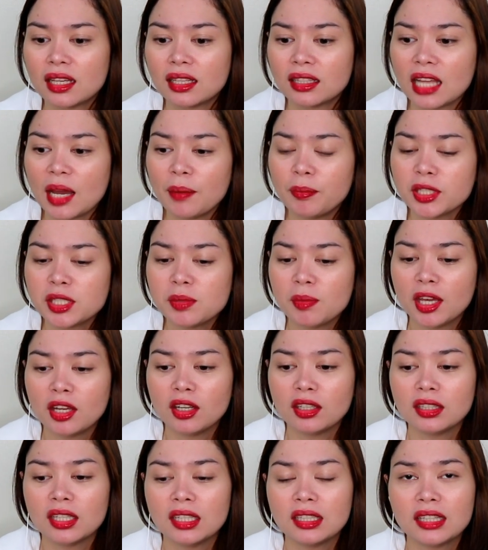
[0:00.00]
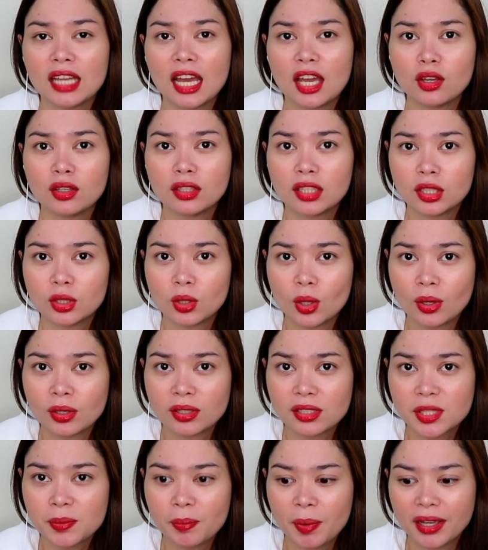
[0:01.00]
tapos meron din tayo
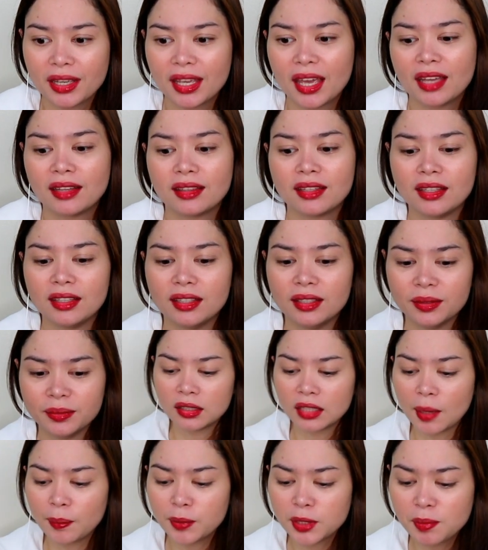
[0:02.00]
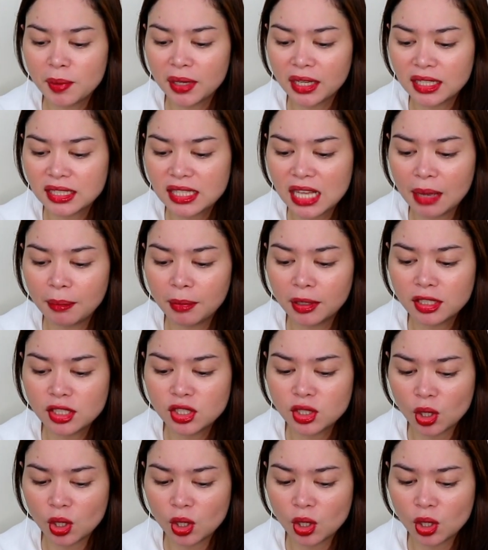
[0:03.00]
ditong spaghetti. Tapos may kasamang